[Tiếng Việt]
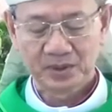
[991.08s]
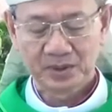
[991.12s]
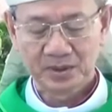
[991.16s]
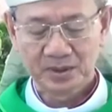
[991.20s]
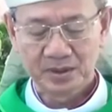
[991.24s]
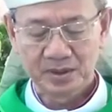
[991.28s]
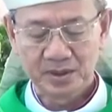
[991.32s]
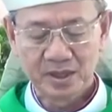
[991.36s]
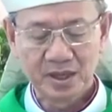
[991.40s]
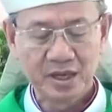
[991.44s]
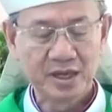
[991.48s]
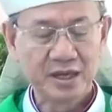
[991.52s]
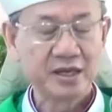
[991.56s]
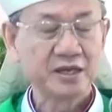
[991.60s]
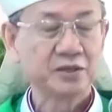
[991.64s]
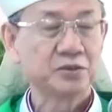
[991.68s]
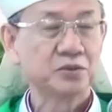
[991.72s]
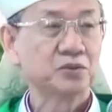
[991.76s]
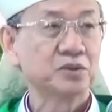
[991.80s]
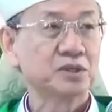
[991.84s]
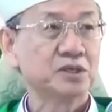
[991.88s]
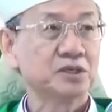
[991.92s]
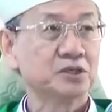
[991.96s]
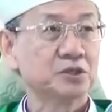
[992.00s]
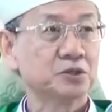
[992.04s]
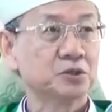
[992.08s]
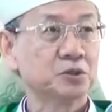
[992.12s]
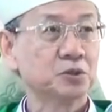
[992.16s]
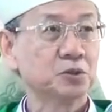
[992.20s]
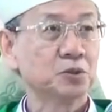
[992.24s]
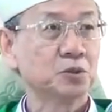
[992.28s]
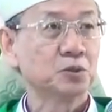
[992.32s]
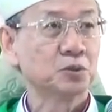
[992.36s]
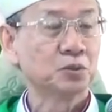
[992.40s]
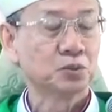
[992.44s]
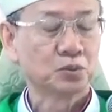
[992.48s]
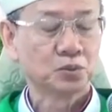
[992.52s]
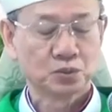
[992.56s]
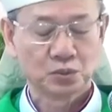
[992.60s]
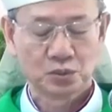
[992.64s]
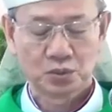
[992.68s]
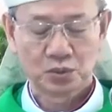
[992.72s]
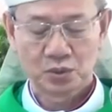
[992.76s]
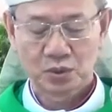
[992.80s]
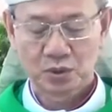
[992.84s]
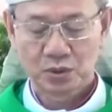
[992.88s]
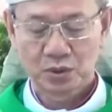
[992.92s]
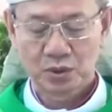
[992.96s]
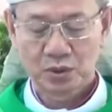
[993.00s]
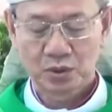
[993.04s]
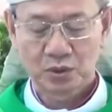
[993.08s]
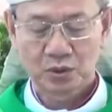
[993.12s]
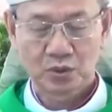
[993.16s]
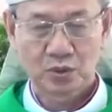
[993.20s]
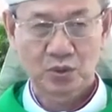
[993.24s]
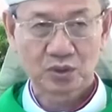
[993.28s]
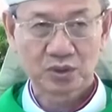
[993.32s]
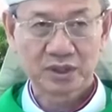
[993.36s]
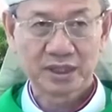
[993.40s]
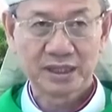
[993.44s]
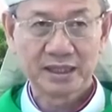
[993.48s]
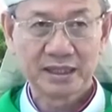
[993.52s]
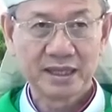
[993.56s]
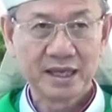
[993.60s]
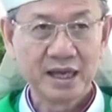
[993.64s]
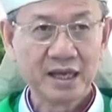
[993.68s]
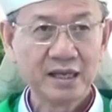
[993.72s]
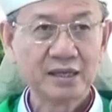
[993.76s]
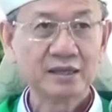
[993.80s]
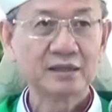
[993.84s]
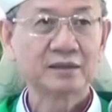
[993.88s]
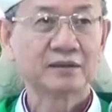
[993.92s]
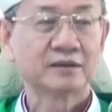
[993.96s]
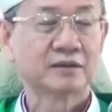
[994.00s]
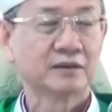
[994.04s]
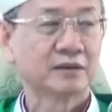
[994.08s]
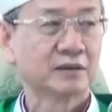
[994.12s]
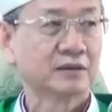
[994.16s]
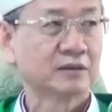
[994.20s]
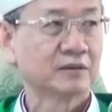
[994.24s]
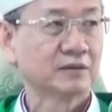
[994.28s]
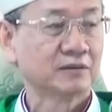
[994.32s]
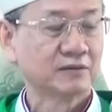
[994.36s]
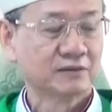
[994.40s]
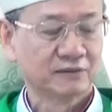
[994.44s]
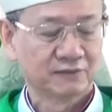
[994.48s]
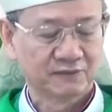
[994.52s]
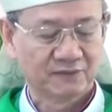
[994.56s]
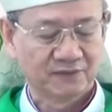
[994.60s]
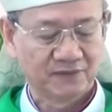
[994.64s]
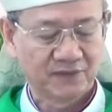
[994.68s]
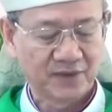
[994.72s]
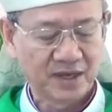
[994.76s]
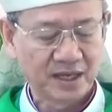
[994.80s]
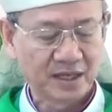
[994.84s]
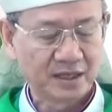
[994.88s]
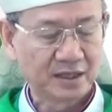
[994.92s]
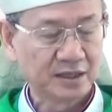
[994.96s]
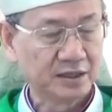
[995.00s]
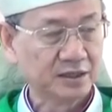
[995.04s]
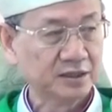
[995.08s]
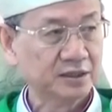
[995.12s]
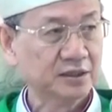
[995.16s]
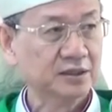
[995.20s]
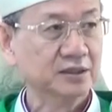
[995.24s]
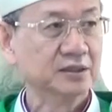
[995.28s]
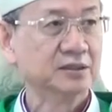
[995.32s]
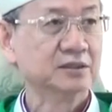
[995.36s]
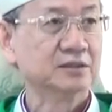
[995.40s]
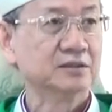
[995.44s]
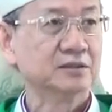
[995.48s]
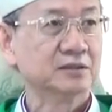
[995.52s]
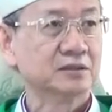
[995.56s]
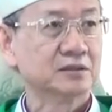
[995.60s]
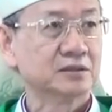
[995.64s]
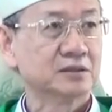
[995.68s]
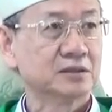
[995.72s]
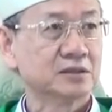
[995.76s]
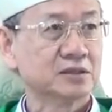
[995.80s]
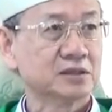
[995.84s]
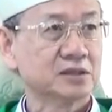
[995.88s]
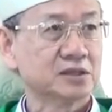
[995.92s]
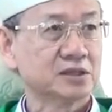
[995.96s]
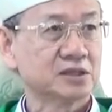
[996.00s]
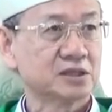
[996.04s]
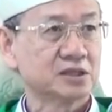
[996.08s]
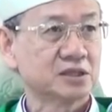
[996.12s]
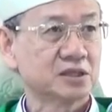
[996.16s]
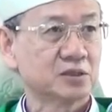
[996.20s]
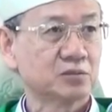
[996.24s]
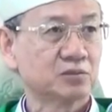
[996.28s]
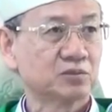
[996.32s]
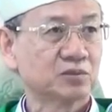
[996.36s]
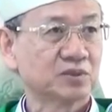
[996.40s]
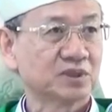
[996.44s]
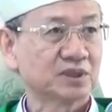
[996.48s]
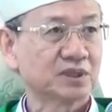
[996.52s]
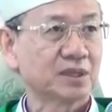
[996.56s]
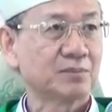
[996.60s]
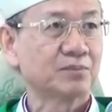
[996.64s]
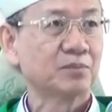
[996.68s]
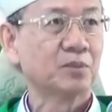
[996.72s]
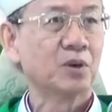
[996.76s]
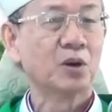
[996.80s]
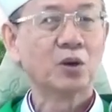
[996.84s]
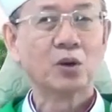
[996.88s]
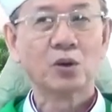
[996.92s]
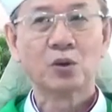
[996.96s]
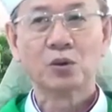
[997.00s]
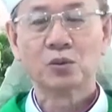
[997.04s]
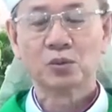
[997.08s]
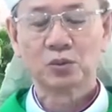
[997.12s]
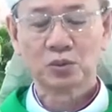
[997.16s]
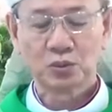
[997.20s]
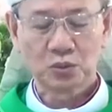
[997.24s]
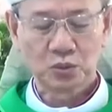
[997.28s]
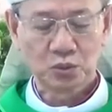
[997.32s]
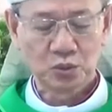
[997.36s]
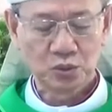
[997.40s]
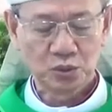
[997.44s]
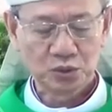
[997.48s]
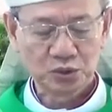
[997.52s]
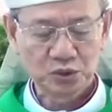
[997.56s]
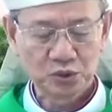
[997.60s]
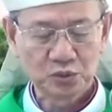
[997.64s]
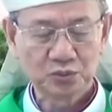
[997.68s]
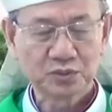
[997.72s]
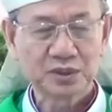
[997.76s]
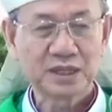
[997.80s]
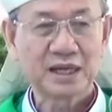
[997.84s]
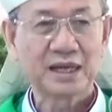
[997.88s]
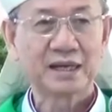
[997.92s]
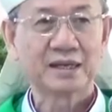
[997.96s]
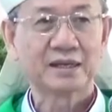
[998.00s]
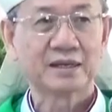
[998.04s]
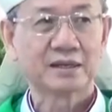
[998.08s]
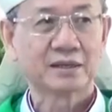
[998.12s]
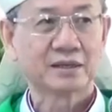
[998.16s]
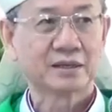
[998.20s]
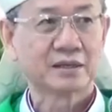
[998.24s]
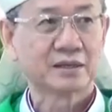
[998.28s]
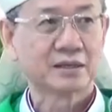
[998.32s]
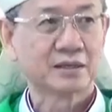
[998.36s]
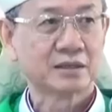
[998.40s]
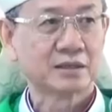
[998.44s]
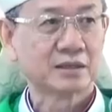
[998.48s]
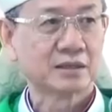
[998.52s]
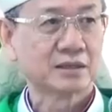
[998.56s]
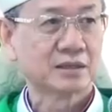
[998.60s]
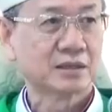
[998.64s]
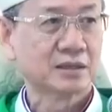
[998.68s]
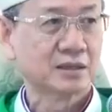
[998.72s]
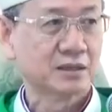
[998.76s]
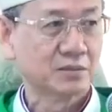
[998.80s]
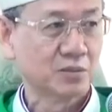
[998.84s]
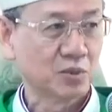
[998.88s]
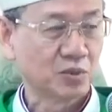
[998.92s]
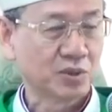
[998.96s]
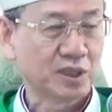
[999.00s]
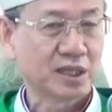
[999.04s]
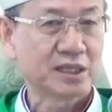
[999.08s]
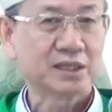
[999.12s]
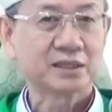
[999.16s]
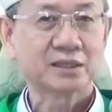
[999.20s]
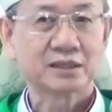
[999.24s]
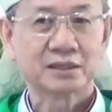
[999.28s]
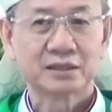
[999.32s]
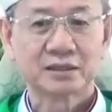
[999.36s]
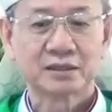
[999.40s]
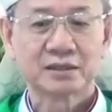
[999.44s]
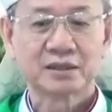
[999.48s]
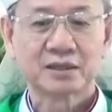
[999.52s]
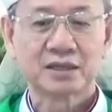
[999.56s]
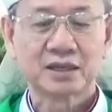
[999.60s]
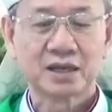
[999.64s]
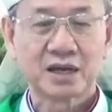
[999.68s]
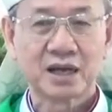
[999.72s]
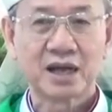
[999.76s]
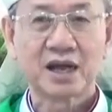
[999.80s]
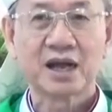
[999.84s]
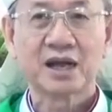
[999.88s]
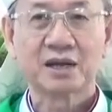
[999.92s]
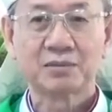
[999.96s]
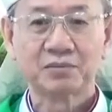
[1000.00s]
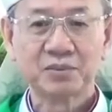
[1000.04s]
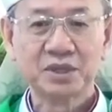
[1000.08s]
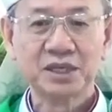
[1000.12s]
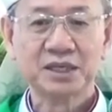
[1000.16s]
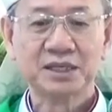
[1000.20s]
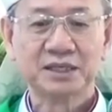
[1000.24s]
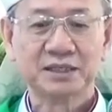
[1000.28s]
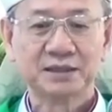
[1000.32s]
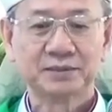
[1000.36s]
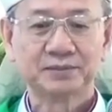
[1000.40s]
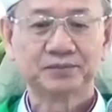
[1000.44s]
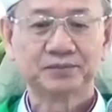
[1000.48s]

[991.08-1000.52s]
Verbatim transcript: để Chúa Giêsu có thể đến và ngự trong tâm hồn của chúng ta một cách an bình